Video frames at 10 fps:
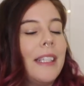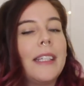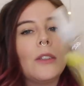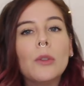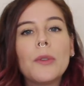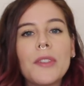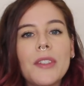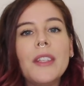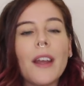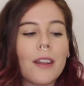qui est
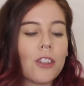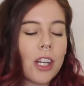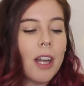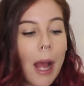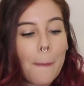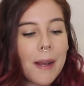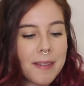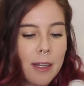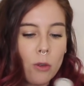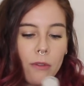aussi un gel à
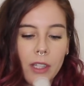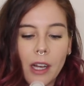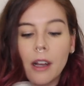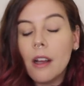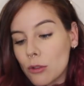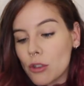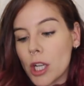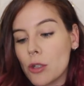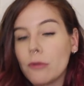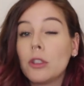base d'aloe vera. Ce
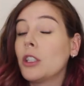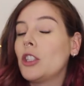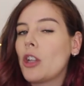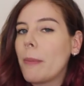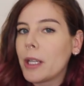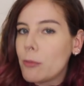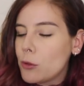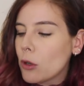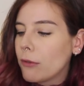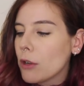gel, je vous en ai déjà parlé
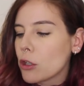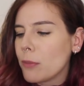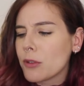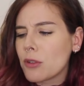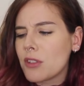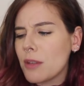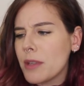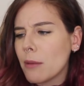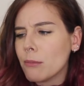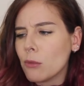plusieurs fois, je pense que c'est
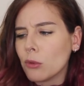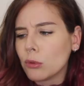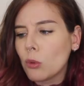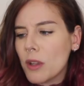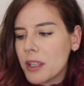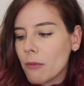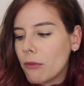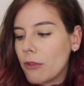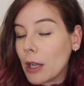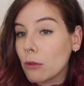bien mon troisième
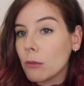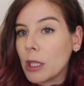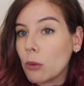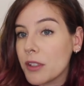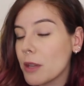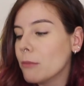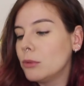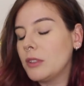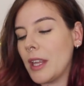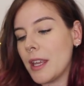flacon, ma troisième
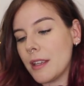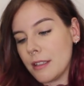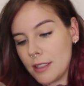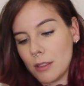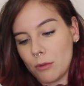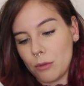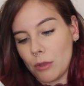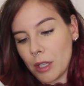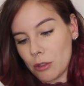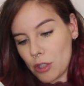bouteille. C'est
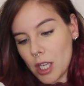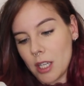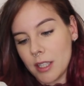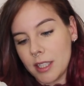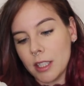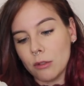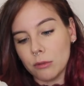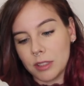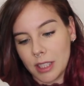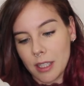un gel qui
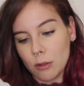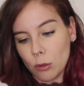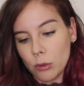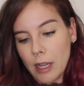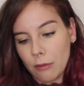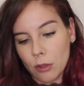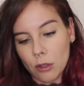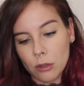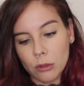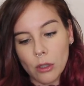contient de l'eau de
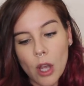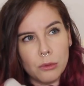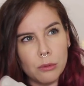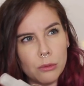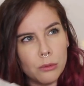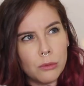lavande, de